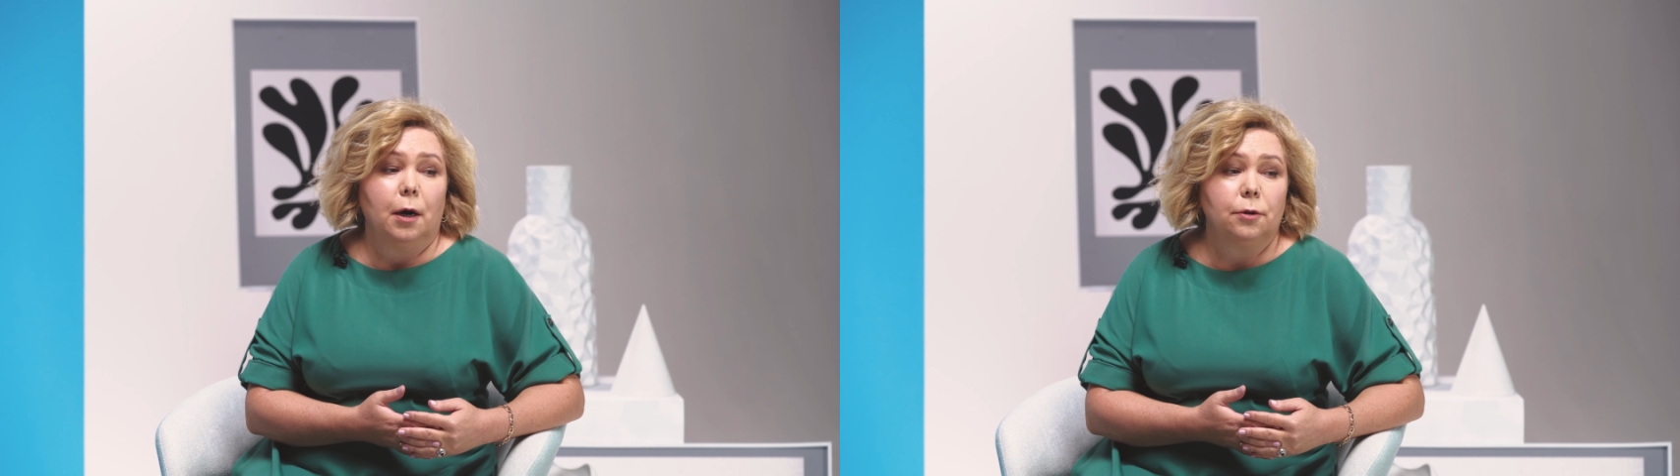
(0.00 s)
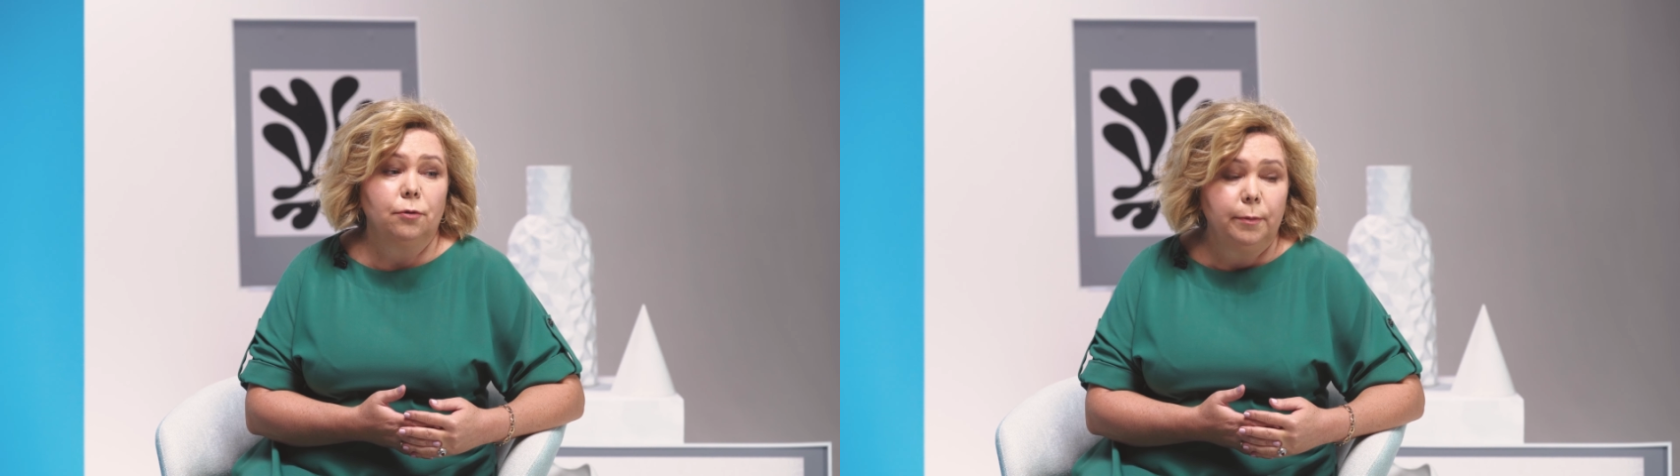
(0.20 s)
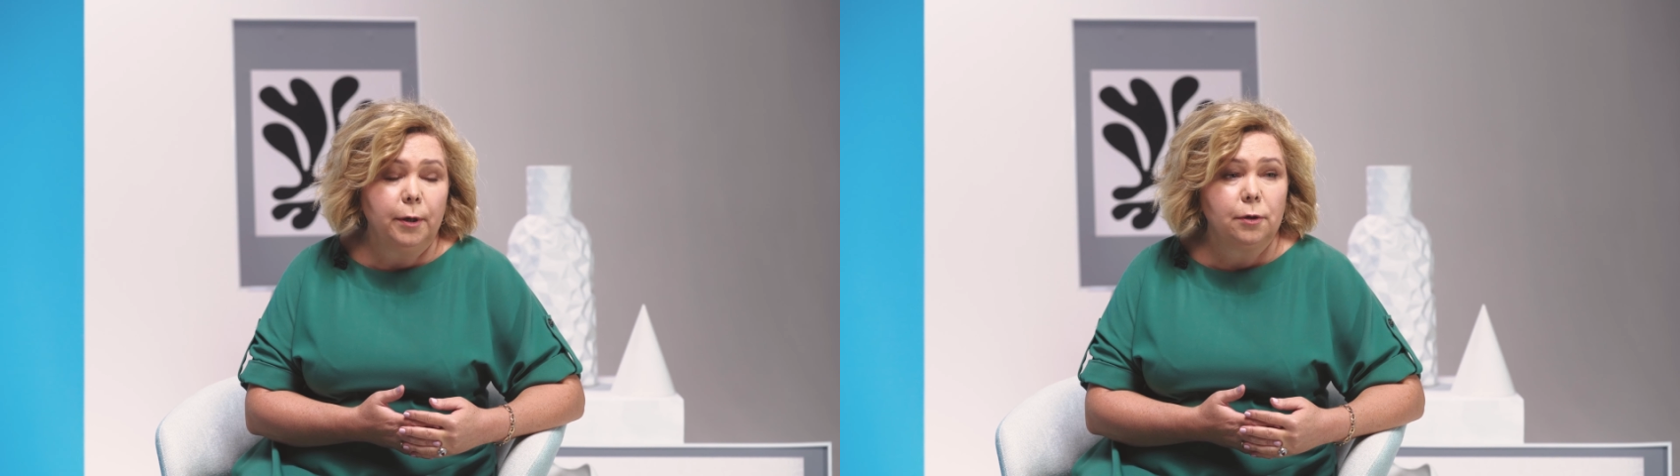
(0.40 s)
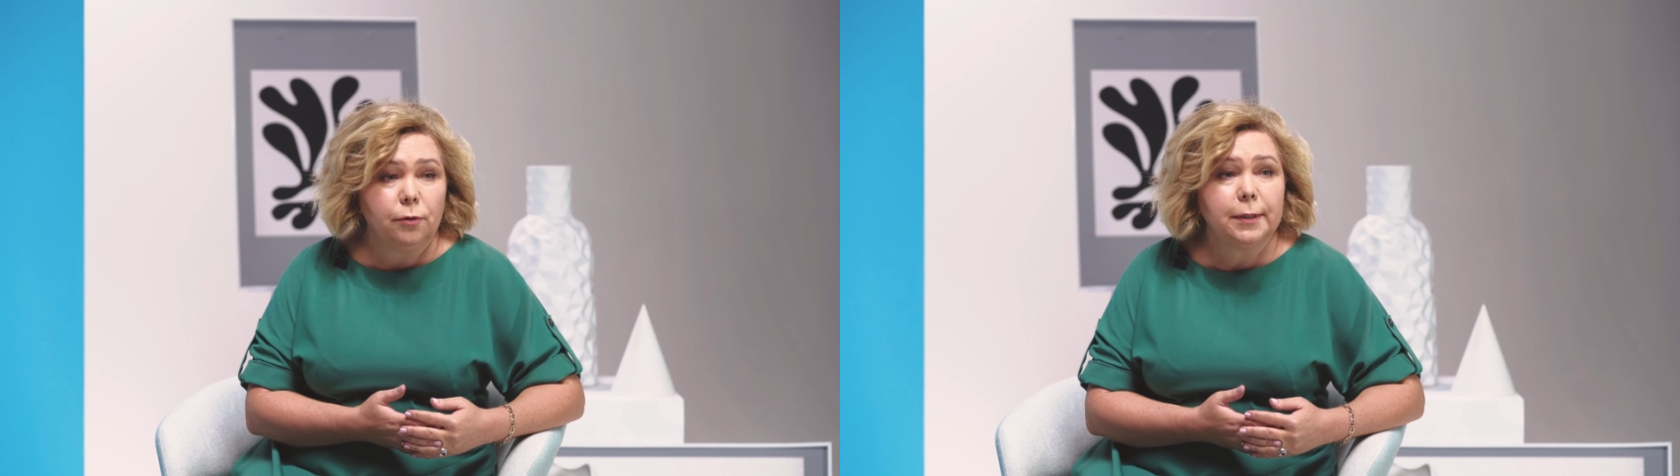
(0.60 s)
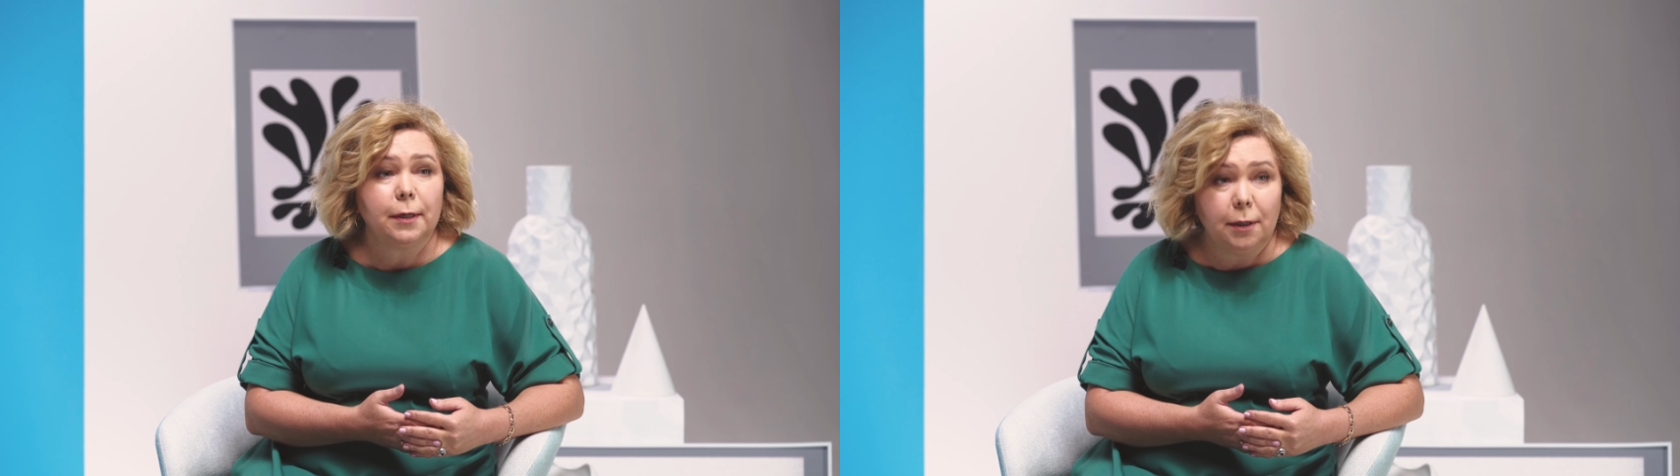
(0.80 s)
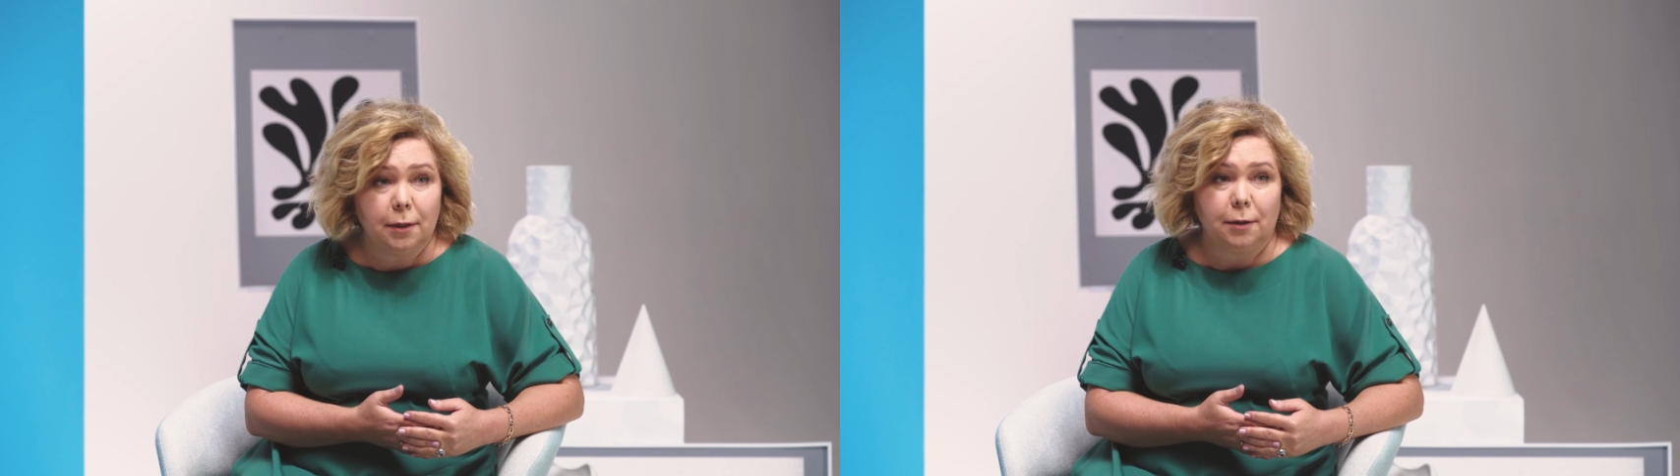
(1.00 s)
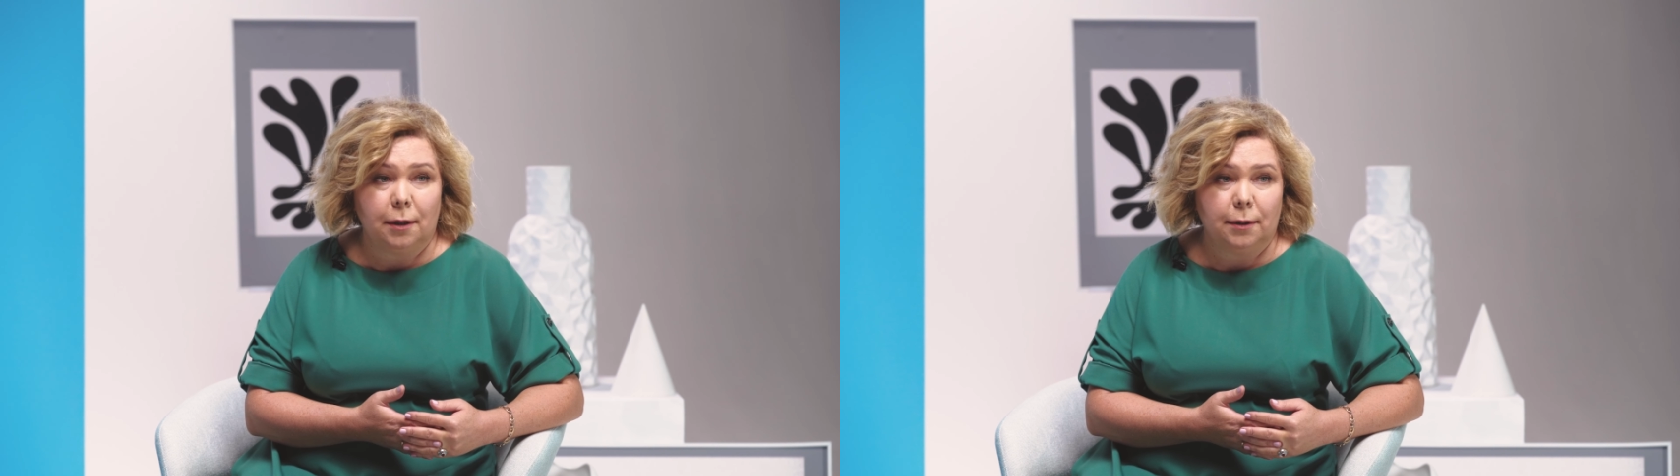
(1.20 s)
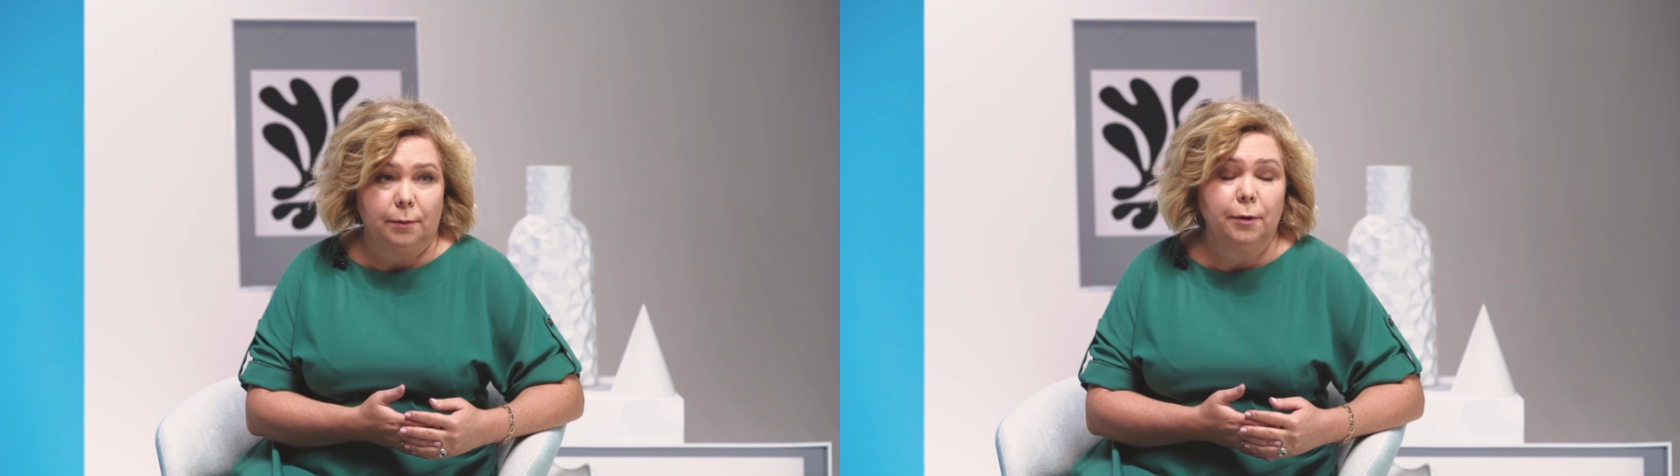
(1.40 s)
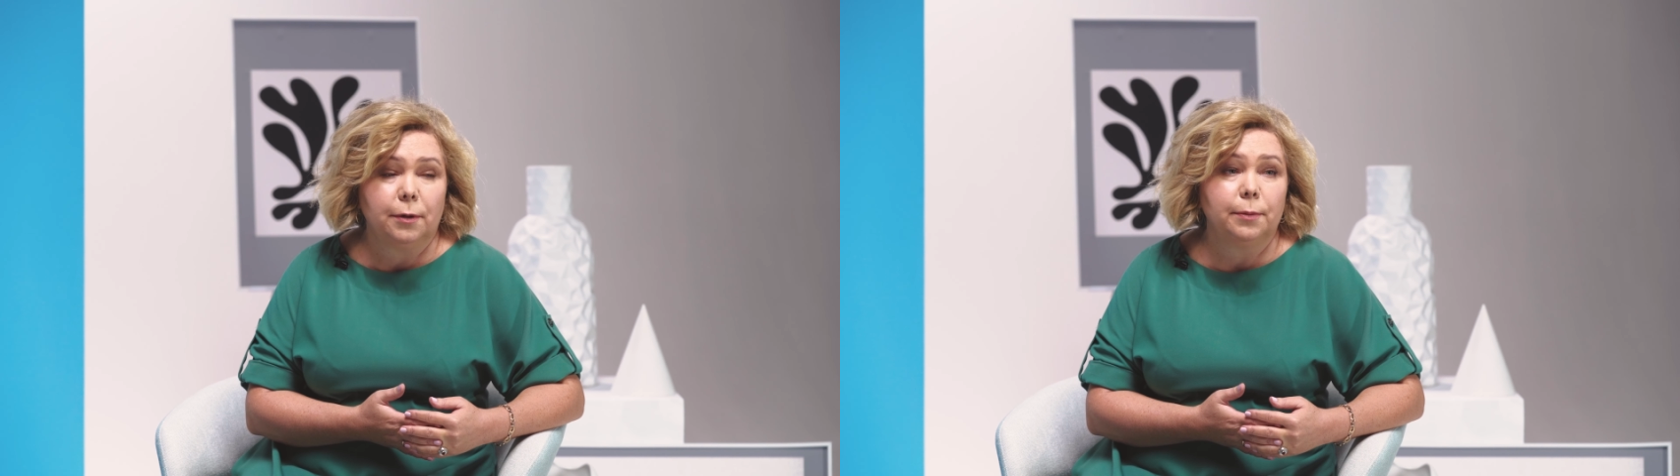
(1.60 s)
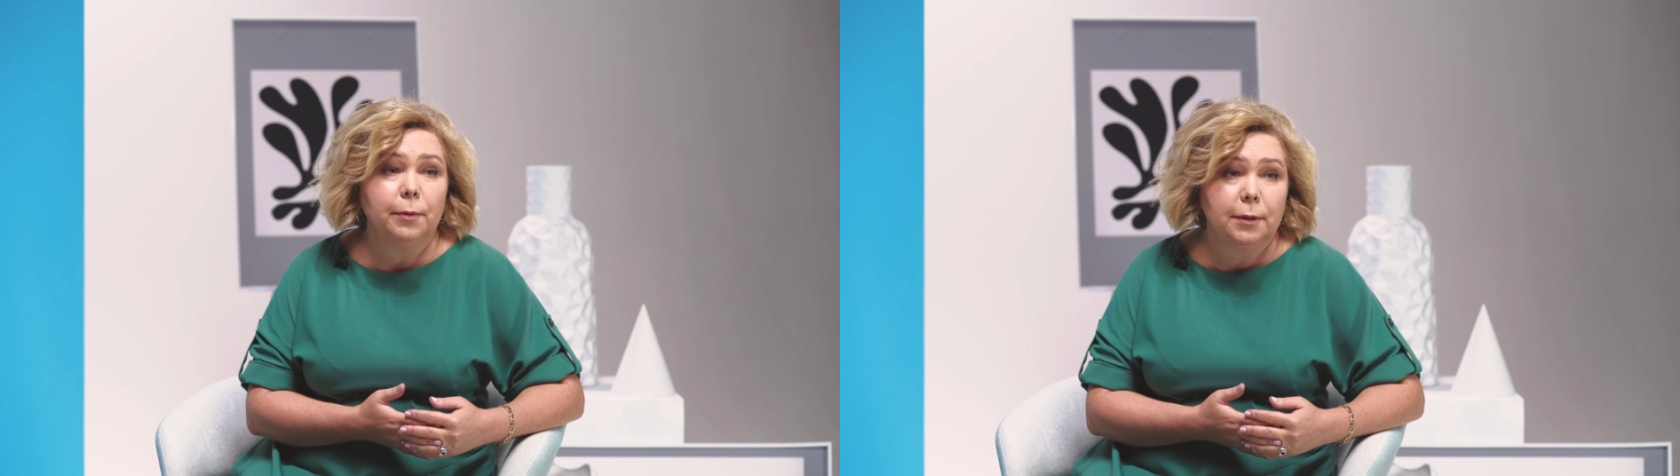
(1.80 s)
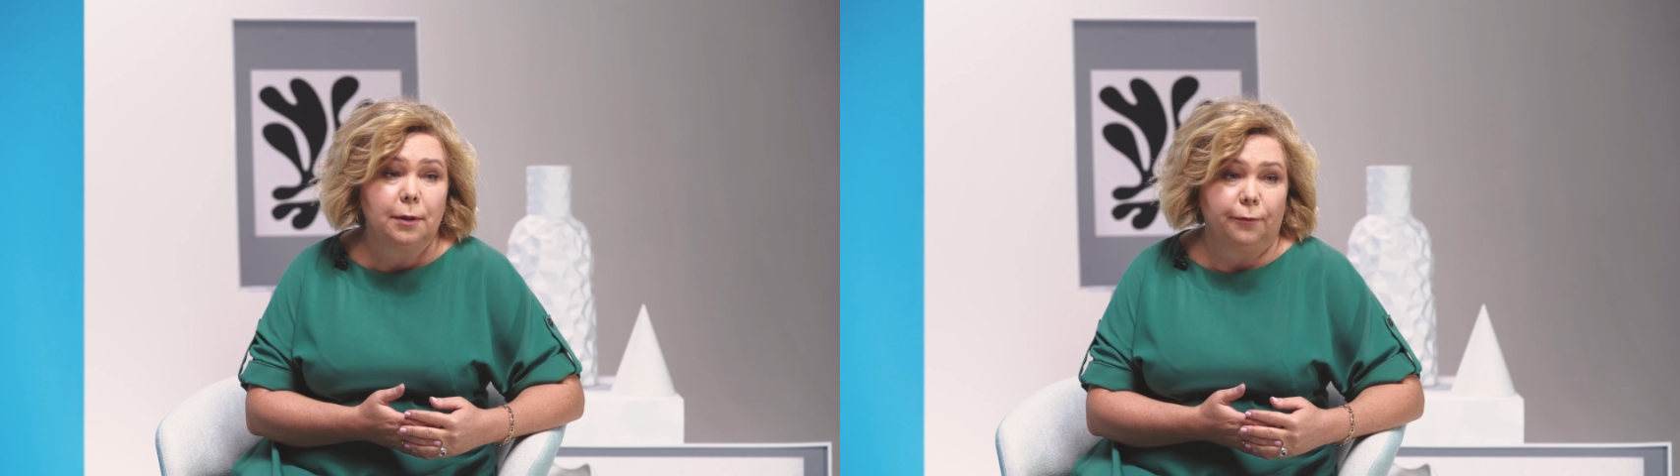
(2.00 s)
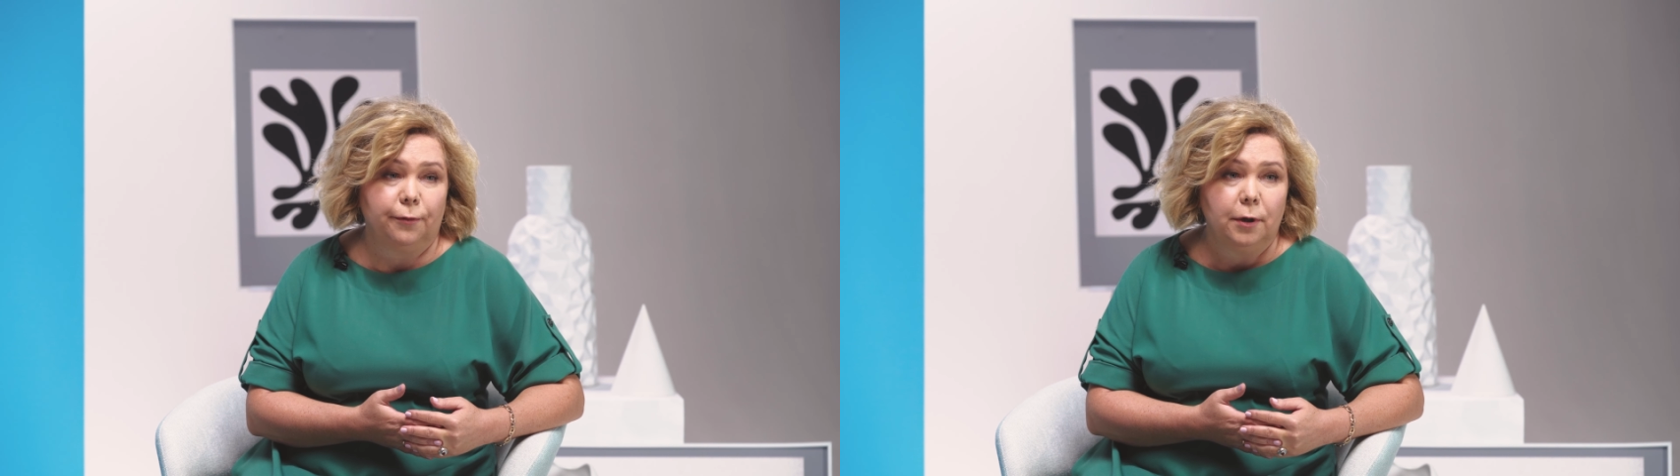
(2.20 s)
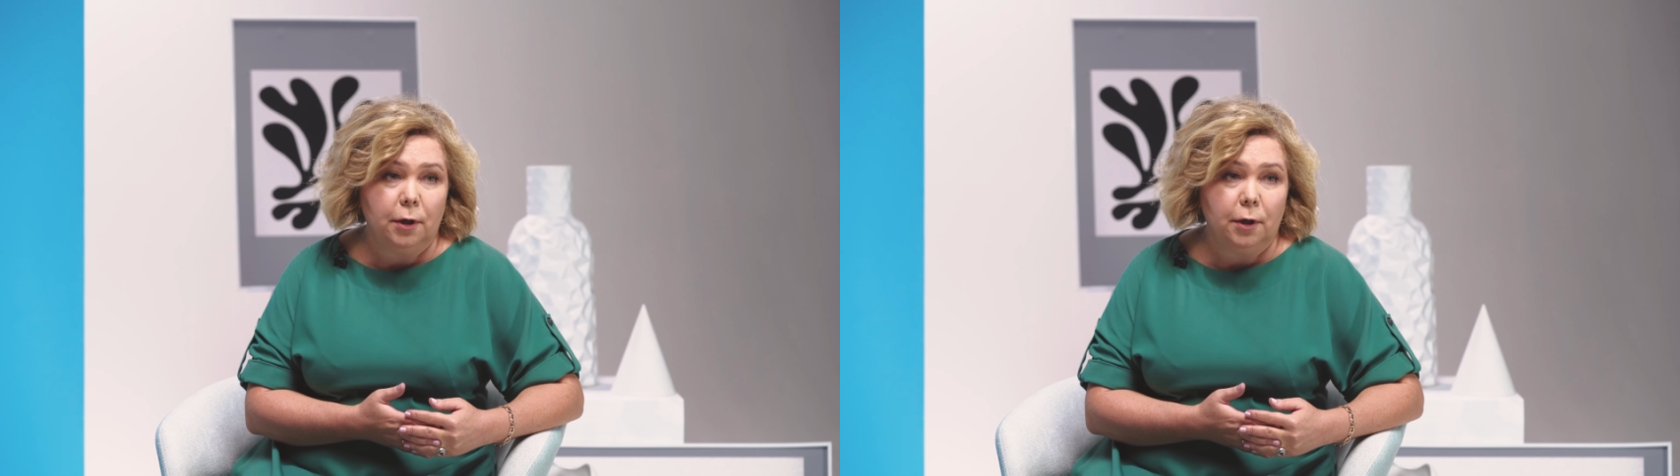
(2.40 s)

а тот мир, который скрыт от нас, мир смыслов.